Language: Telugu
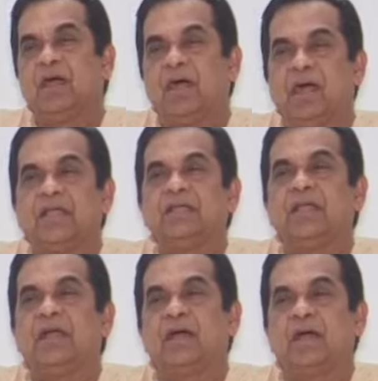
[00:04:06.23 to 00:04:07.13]

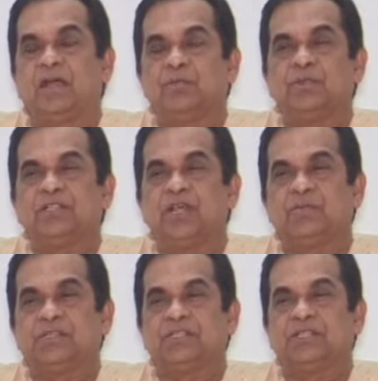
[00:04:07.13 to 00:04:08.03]
హాయిగా అనుబంధాల
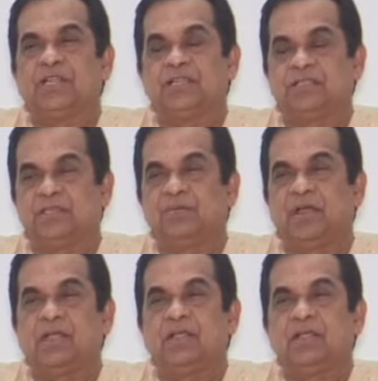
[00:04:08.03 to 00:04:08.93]
మధ్య తిరిగే సినిమా
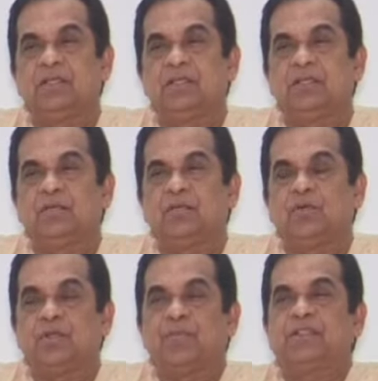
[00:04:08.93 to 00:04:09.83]

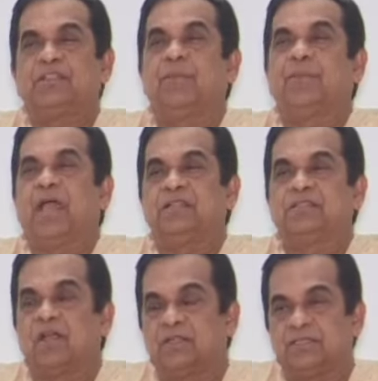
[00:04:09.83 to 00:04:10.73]
ఒక పెద్ద
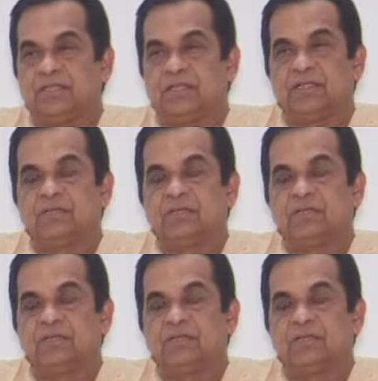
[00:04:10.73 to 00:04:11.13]
ప్యాలెస్ కాదు ఇది